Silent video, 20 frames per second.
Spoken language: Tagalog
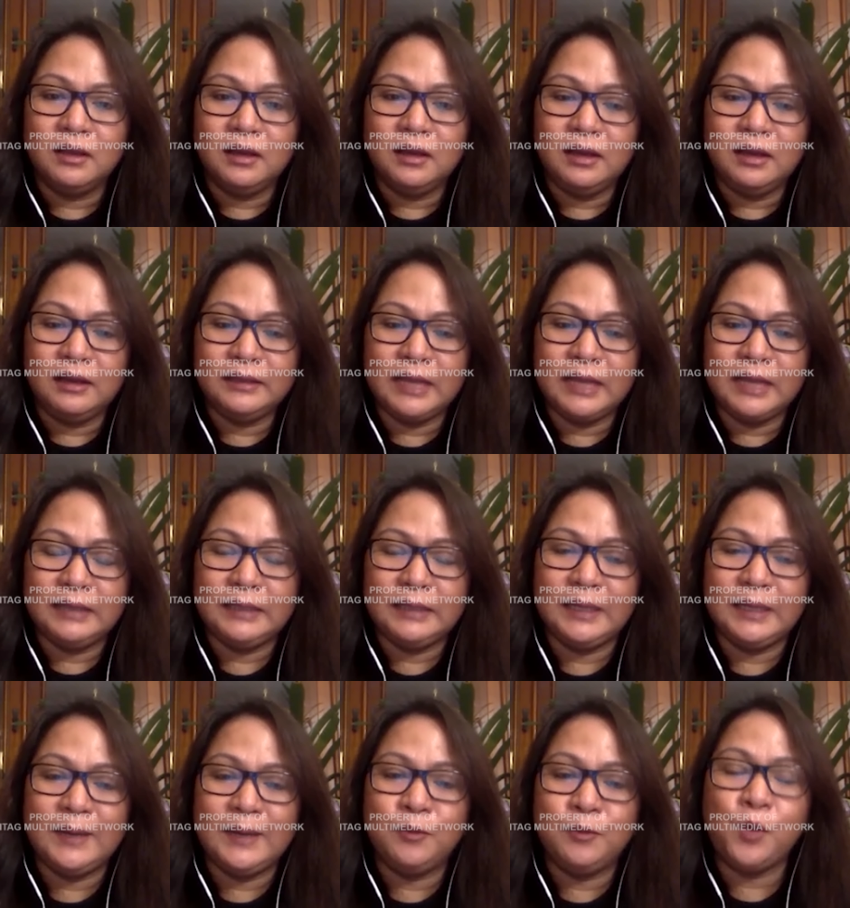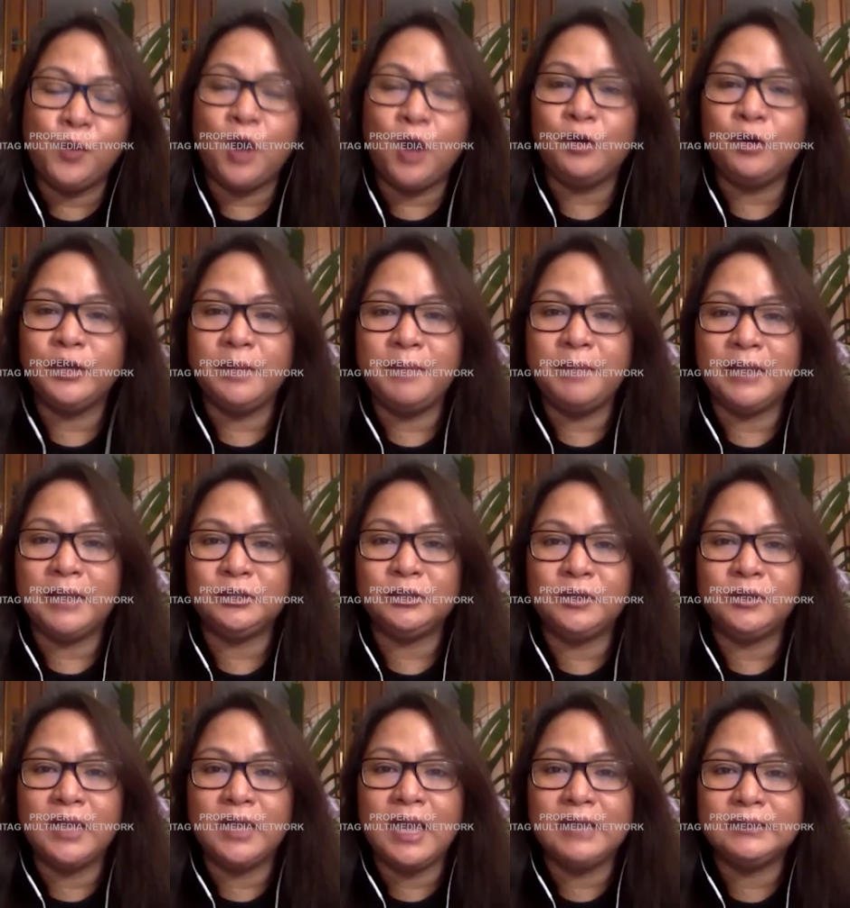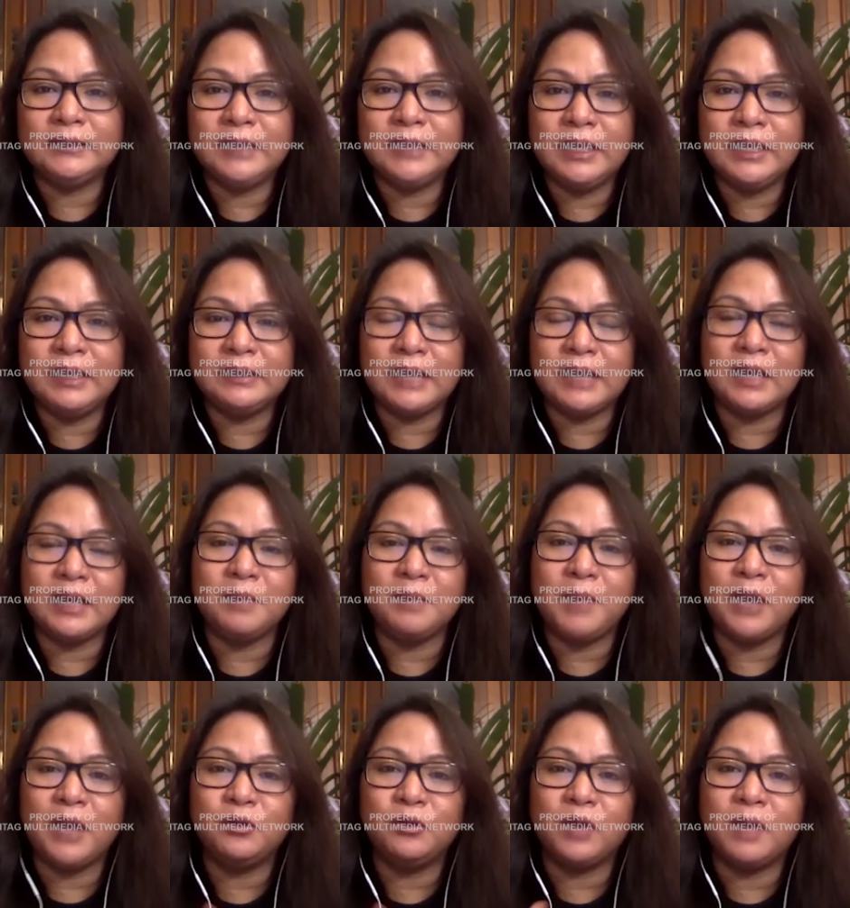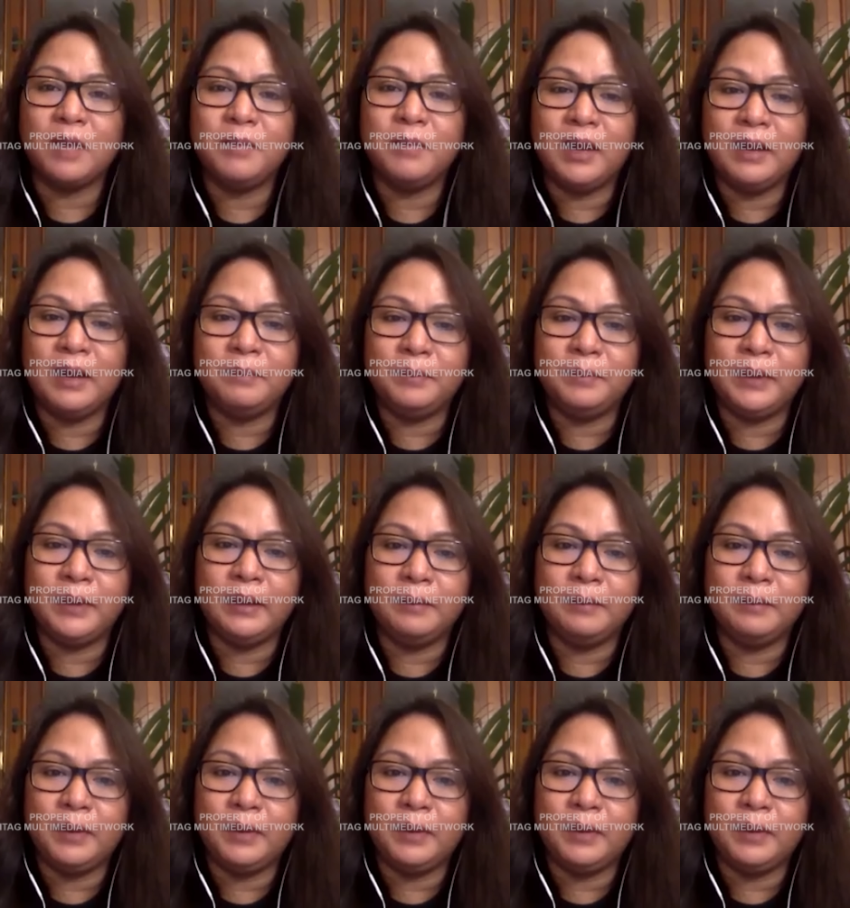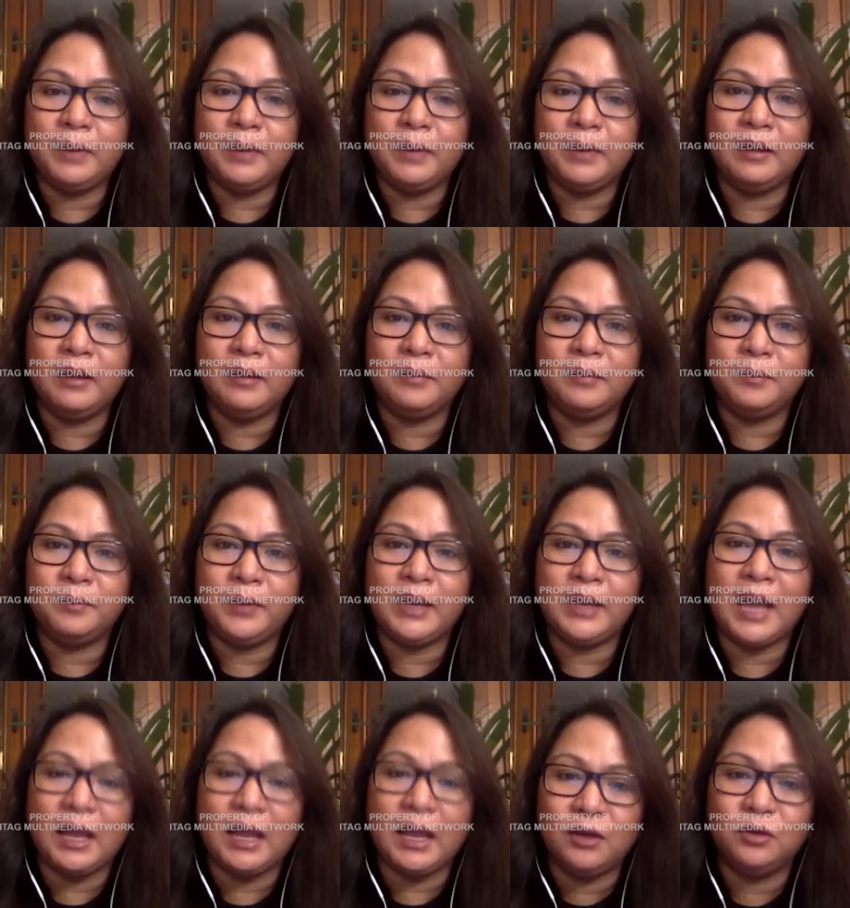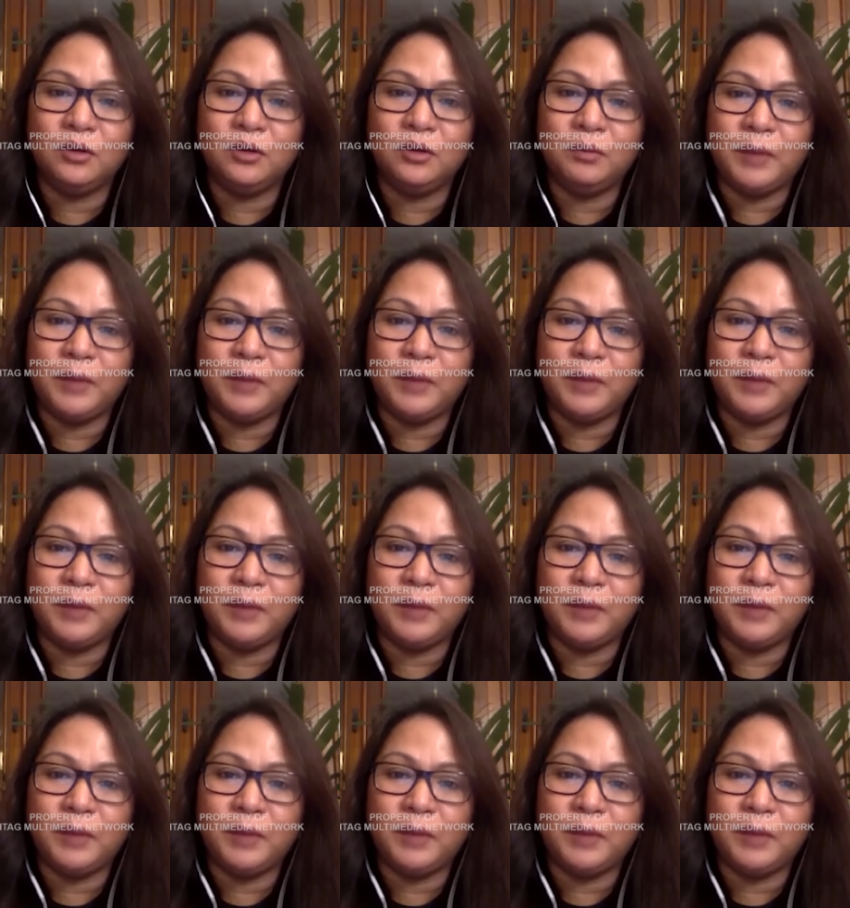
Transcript: uh, dahil tinanong po ako ni Pastor Gasti, Sara, paano ka ba pi, uh, pinalo?